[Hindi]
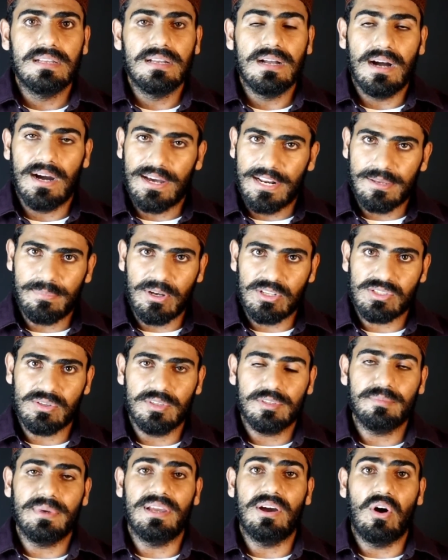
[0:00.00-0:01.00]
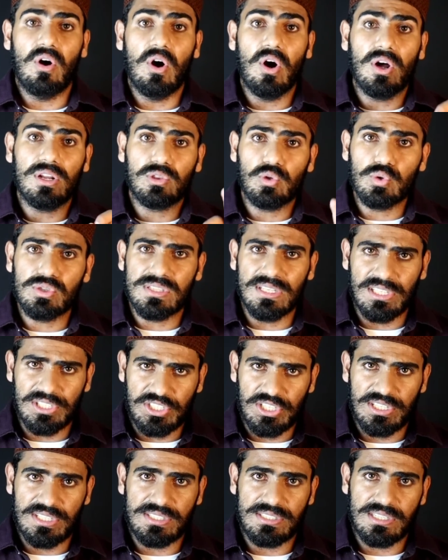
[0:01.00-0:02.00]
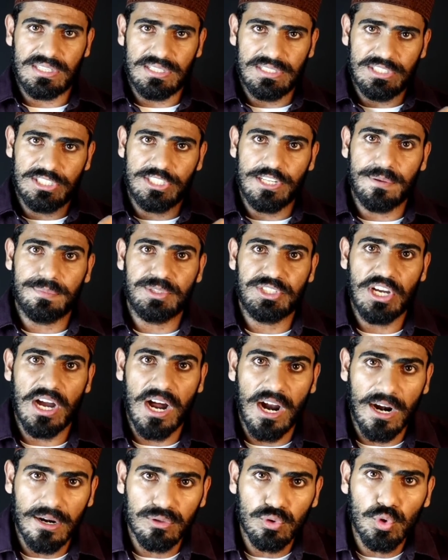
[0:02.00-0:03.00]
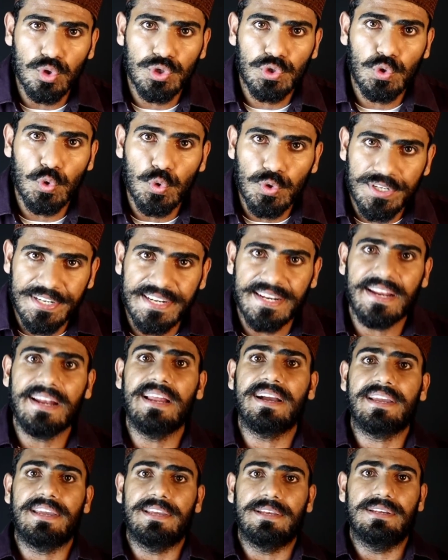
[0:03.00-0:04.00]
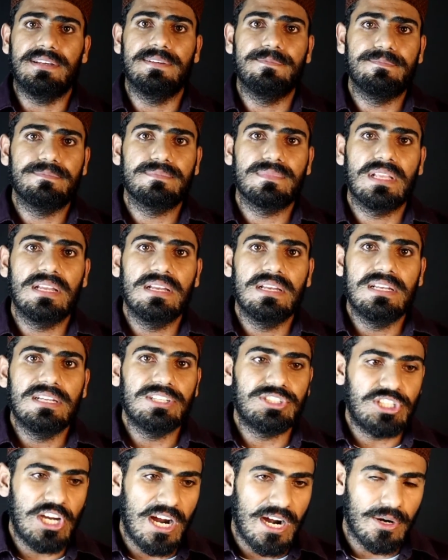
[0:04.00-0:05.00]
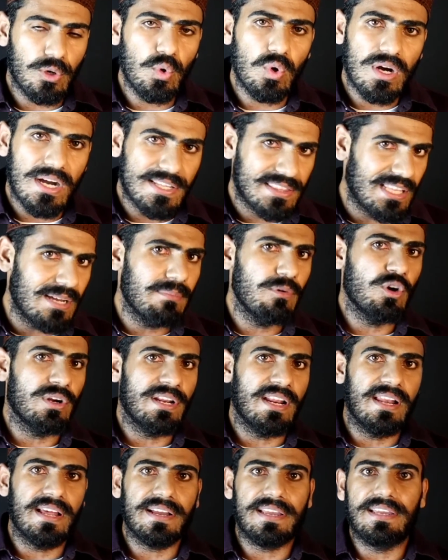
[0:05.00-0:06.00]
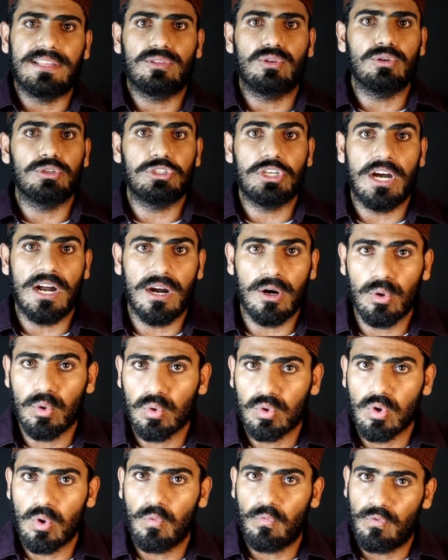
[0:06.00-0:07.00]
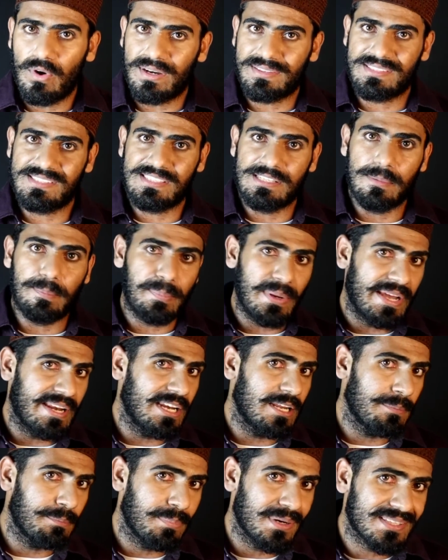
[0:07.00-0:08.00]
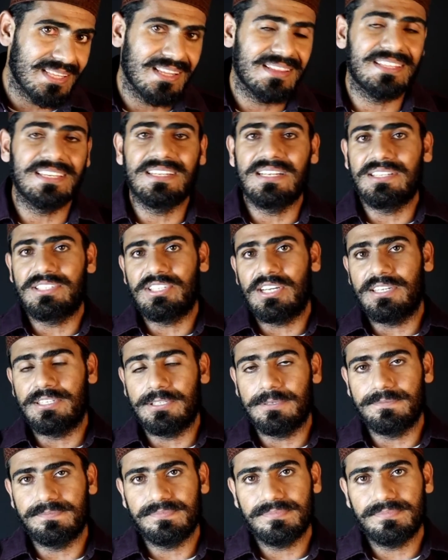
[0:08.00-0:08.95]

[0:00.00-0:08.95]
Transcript: आ रही बात समझ में और दूसरी चीज़ जब झाड़ू टूटने लगे झाड़ू ख़त्म होने लगे तो झाड़ू को वक्त से पहले बदल देना चाहिए